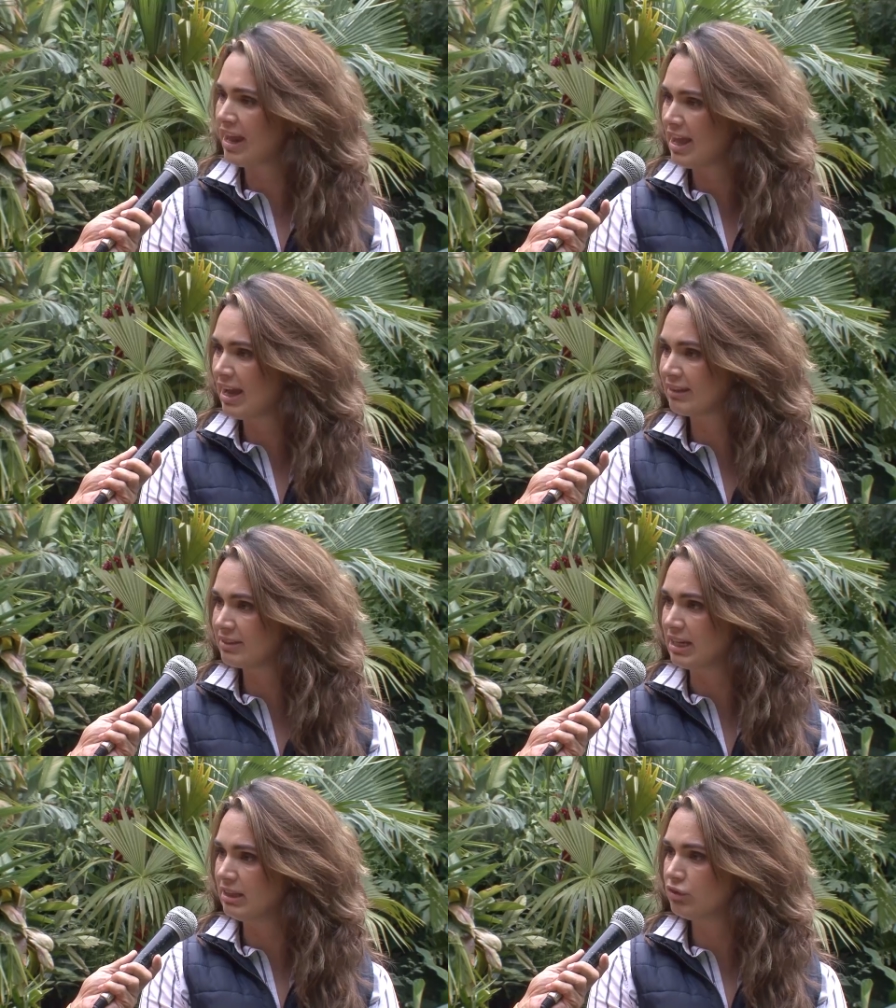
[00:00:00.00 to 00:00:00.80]
de
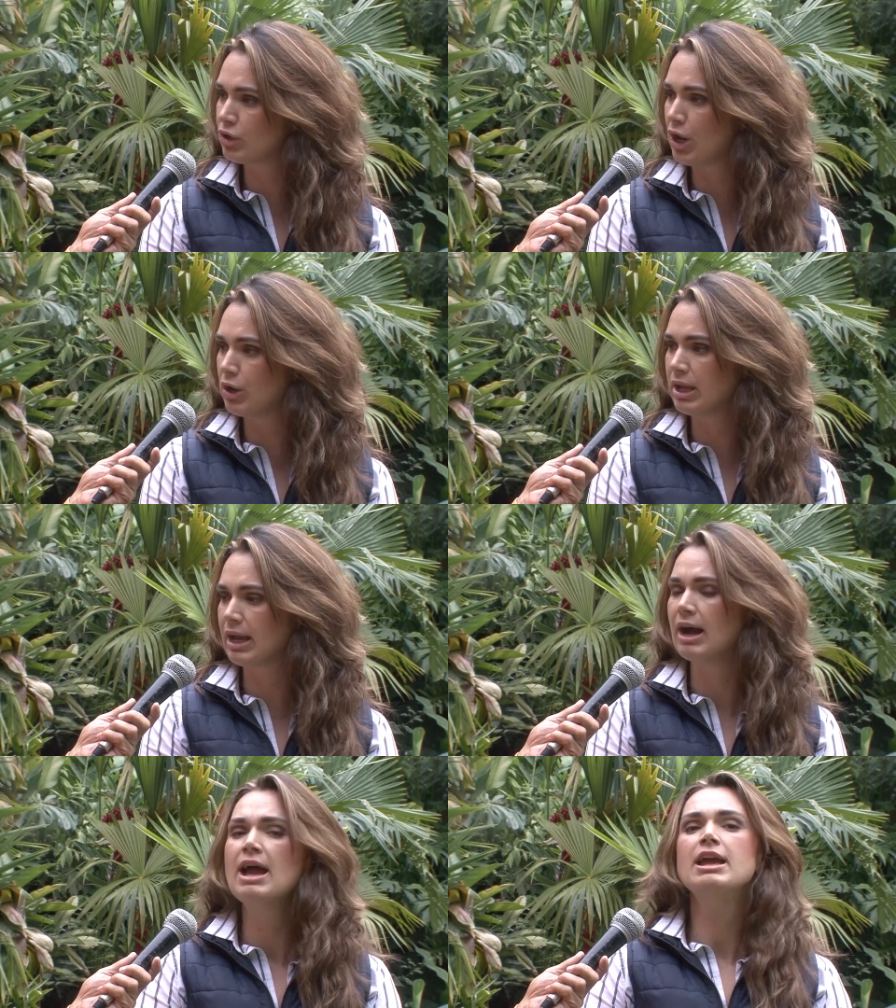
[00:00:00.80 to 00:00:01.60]
gastritis
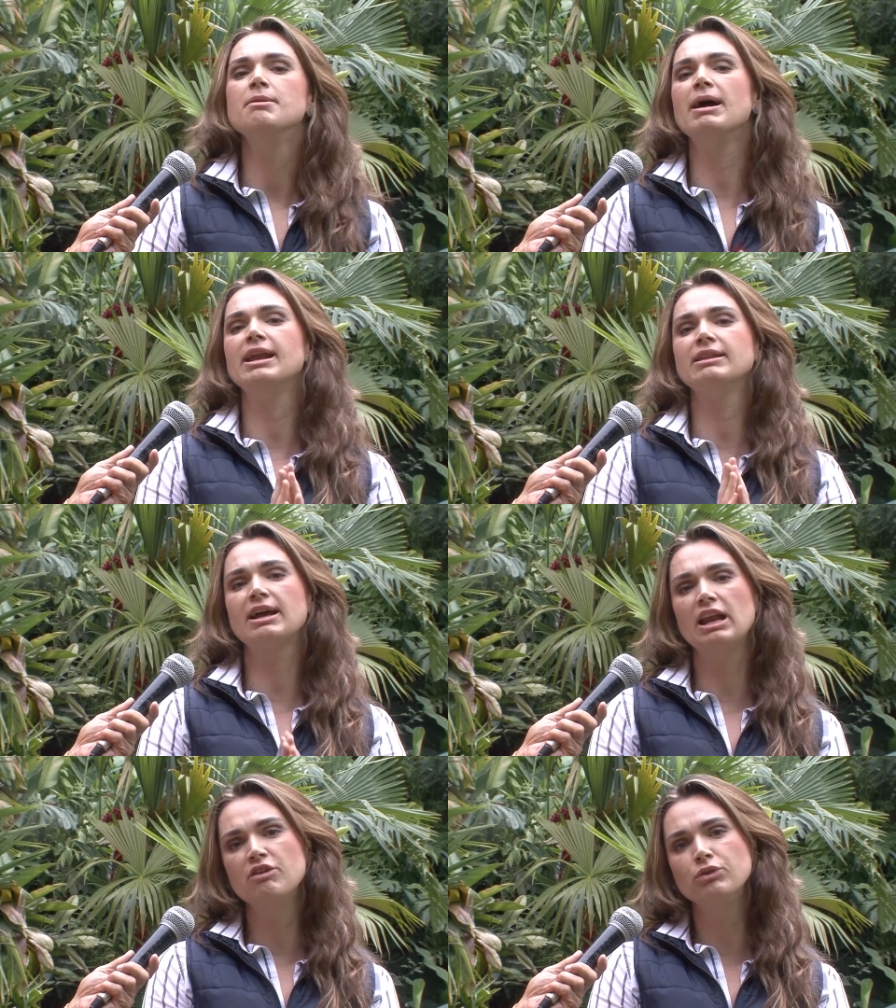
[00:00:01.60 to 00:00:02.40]
crónica.
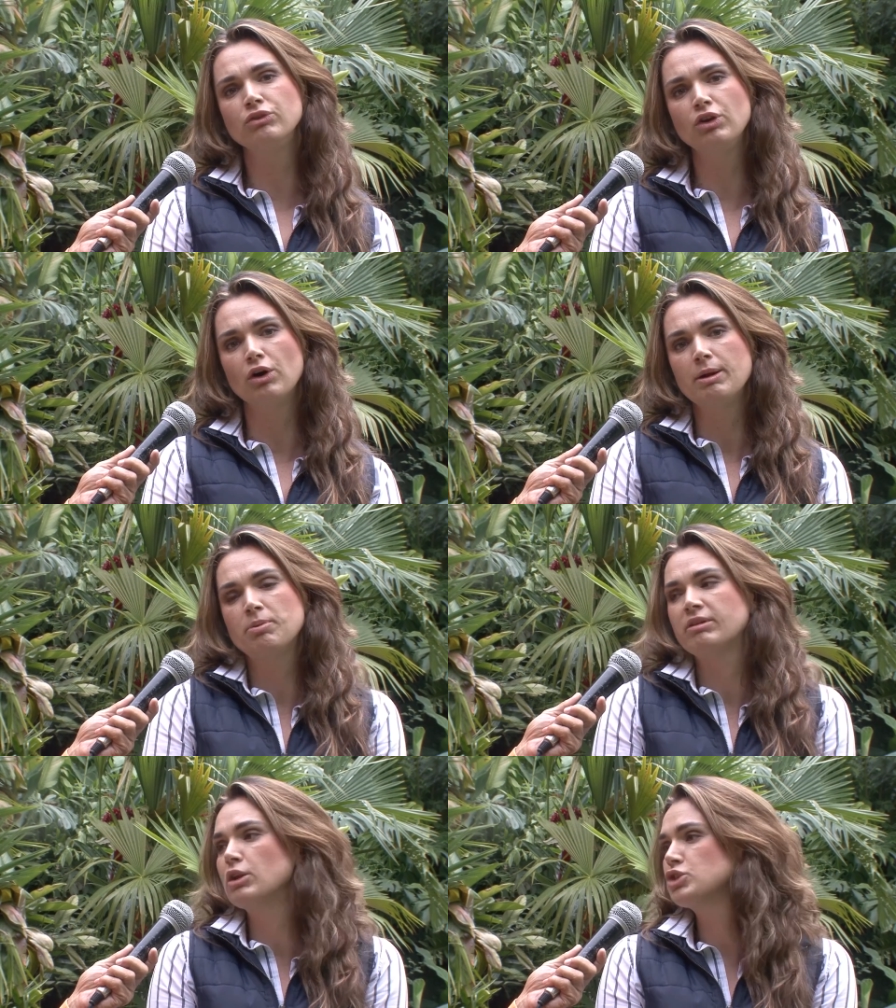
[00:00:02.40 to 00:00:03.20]
Imagínate que le funcione,
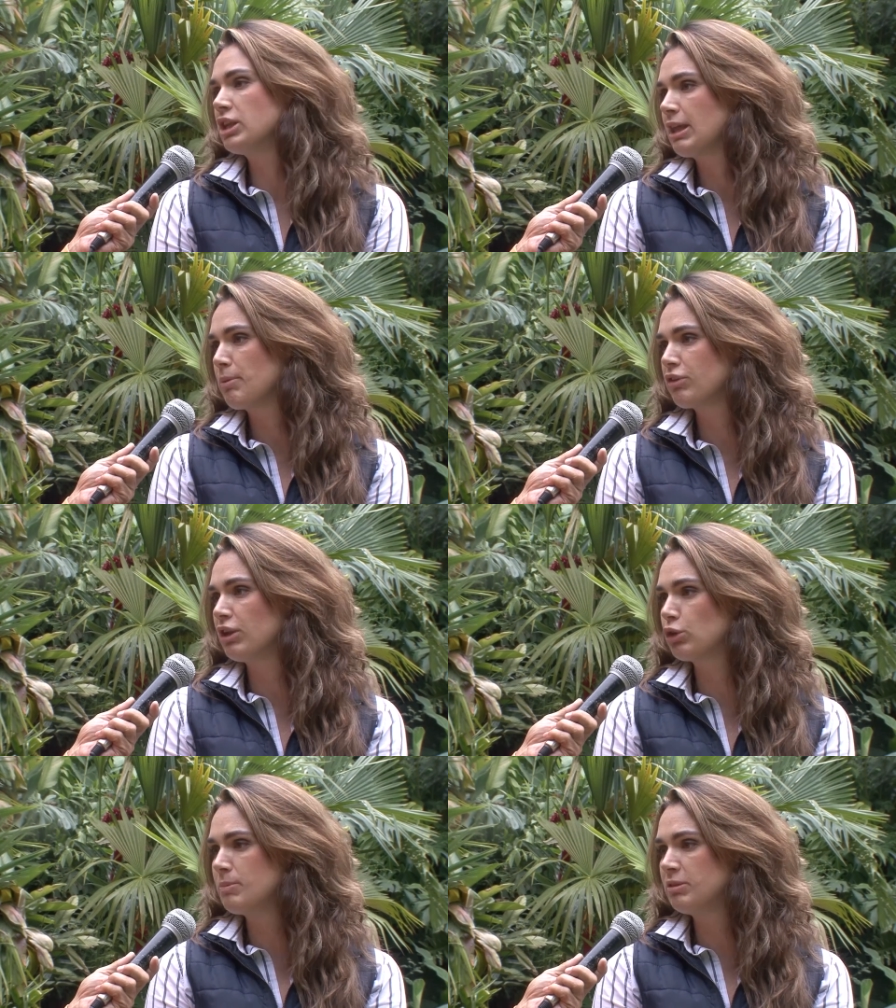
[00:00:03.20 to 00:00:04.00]
pues el
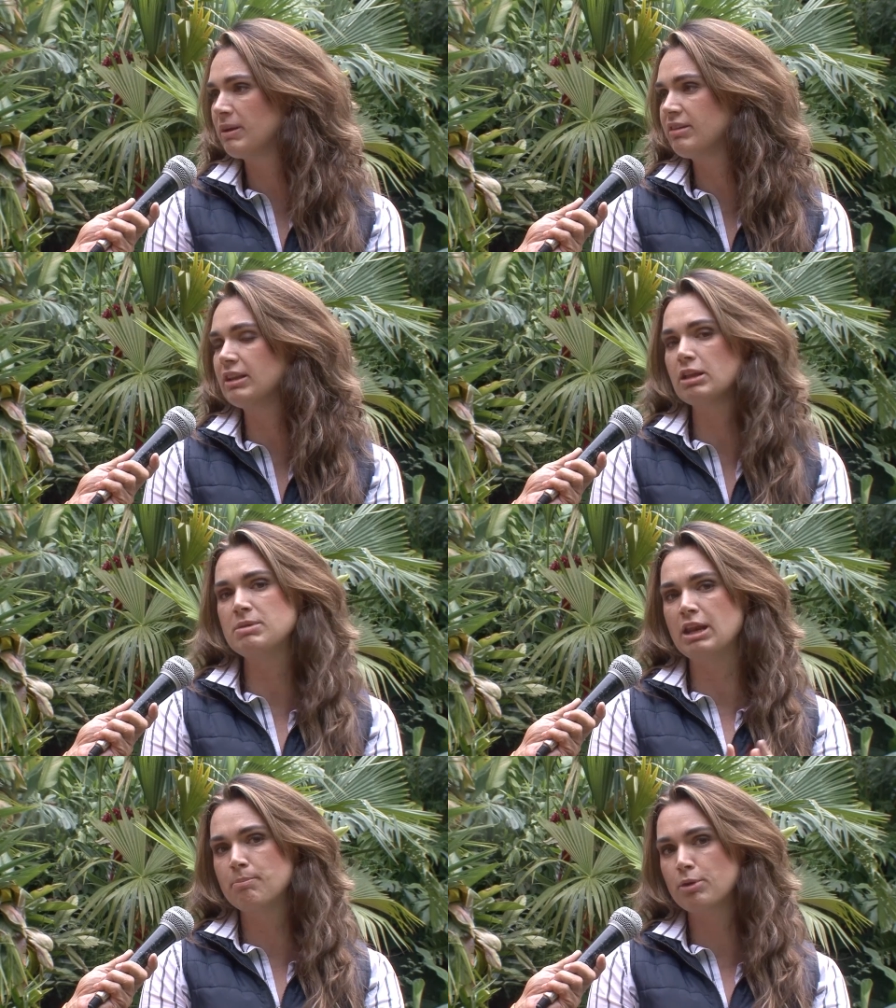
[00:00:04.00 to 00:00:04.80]
80% de mis pacientes
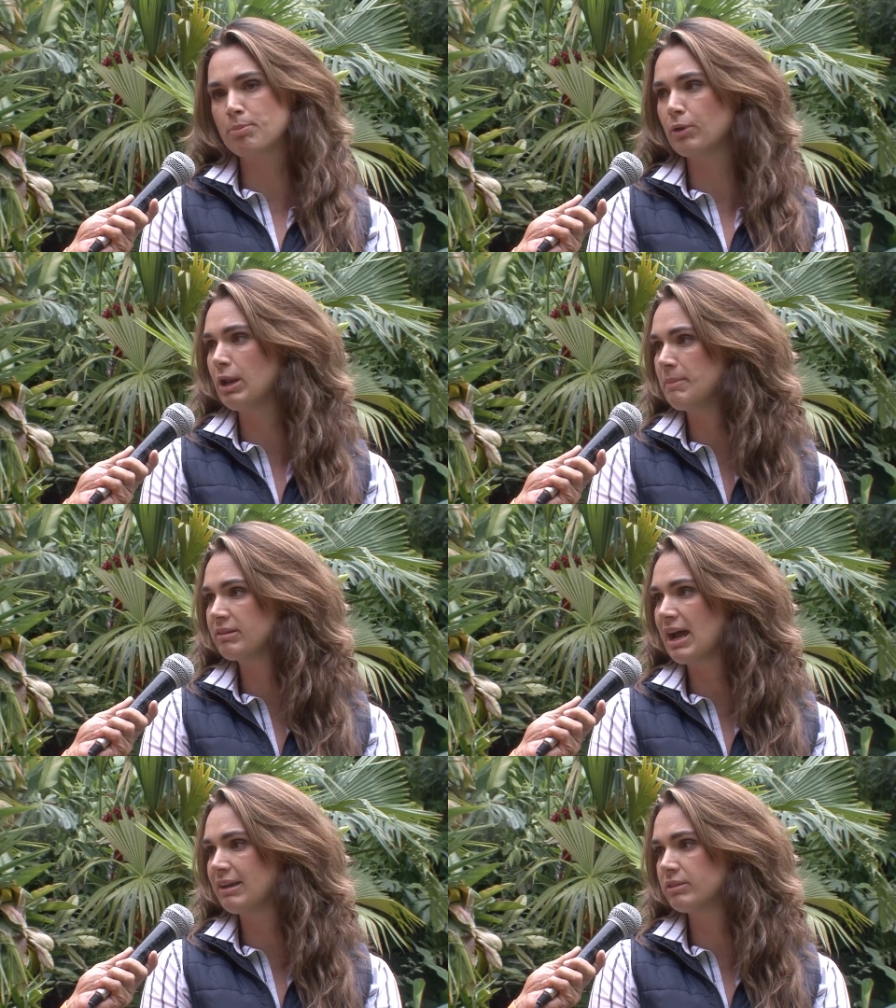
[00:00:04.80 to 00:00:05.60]
vienen por
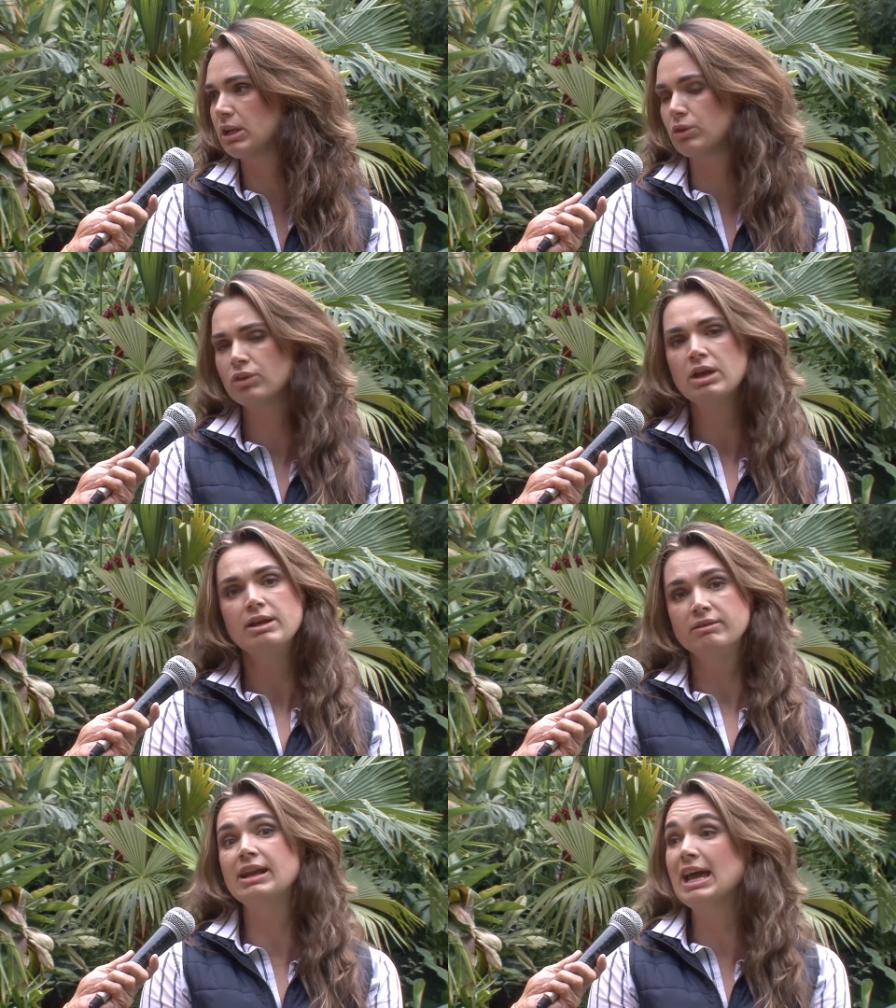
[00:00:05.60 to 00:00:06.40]
problemas gástricos.
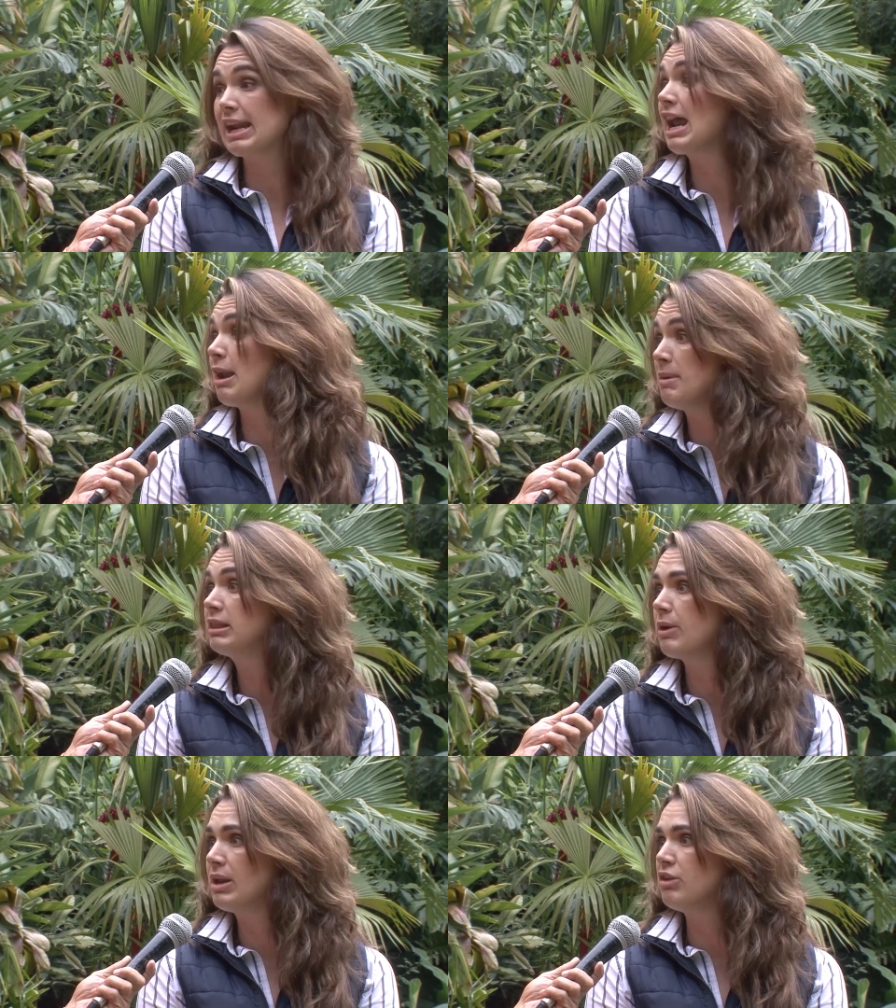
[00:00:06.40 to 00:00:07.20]
Sería
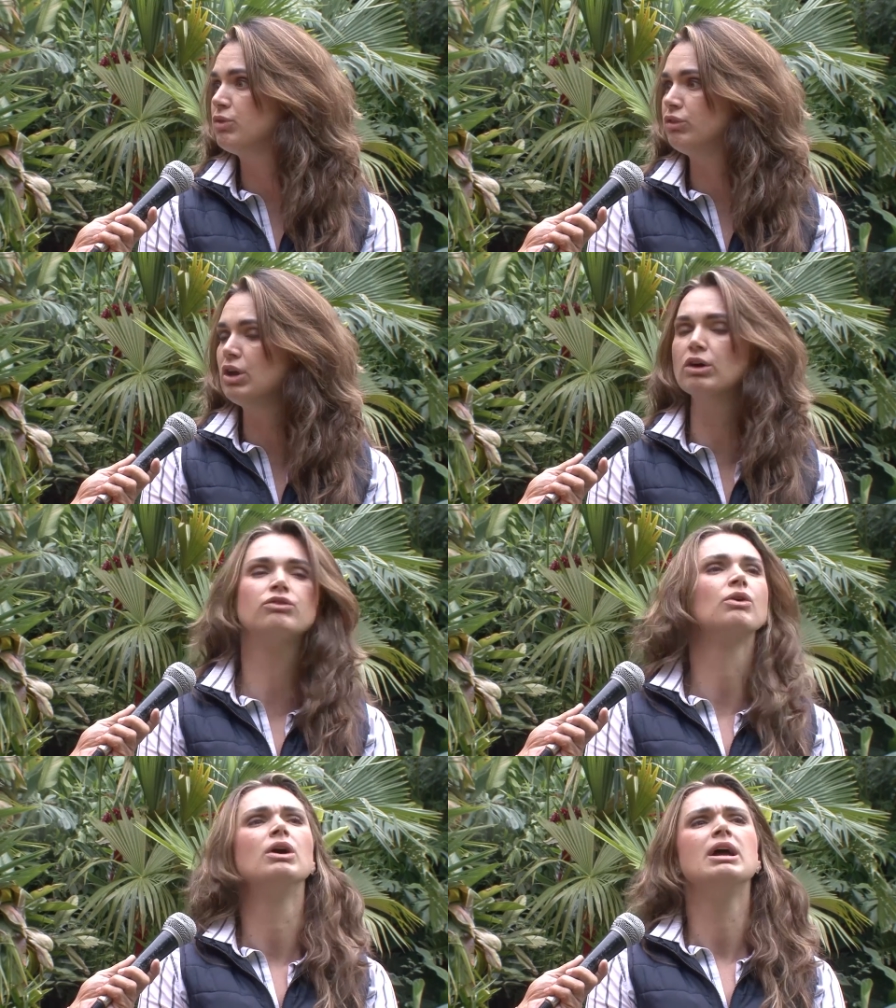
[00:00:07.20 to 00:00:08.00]
realmente
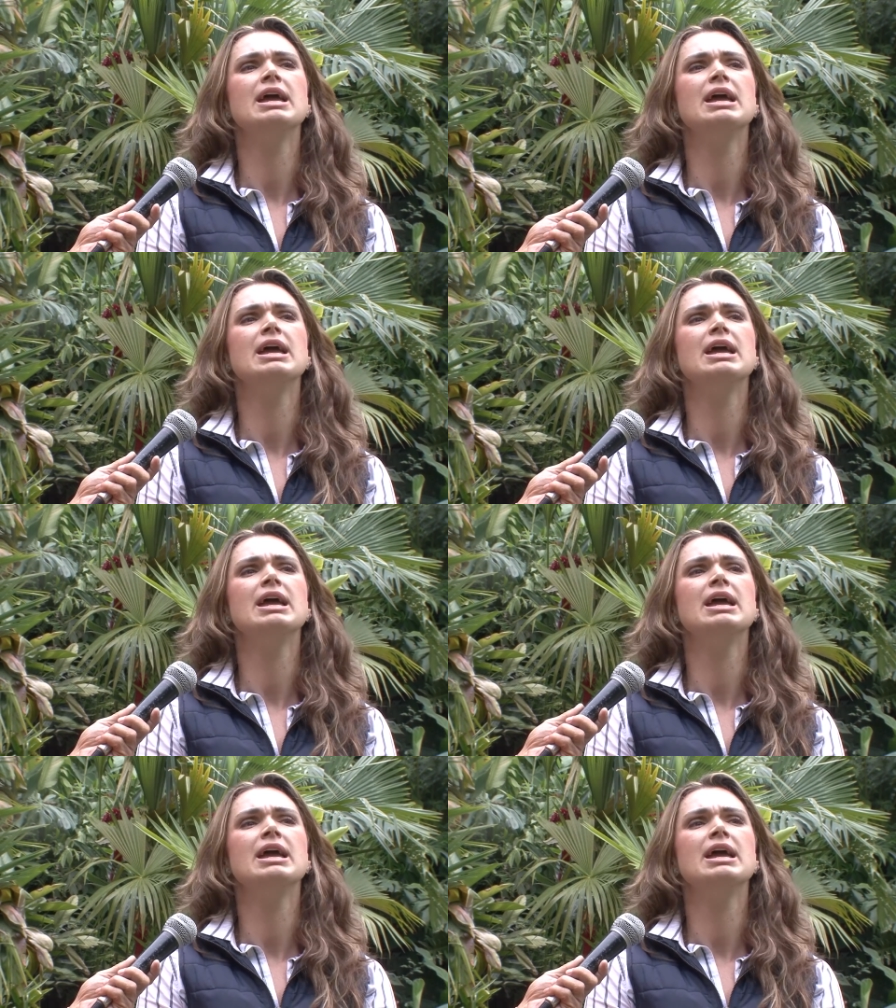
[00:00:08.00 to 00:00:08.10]
beneficioso.